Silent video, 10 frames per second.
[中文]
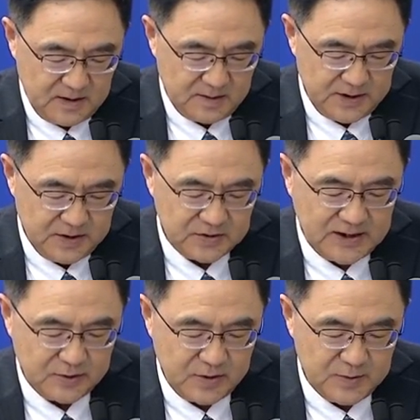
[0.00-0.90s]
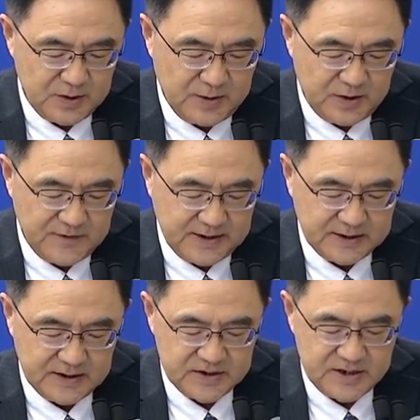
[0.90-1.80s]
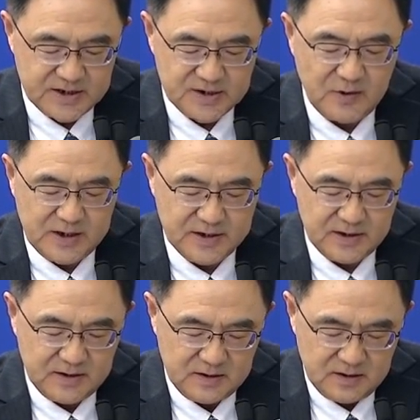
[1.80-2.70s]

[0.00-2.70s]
没有大规模爆发的现实环境。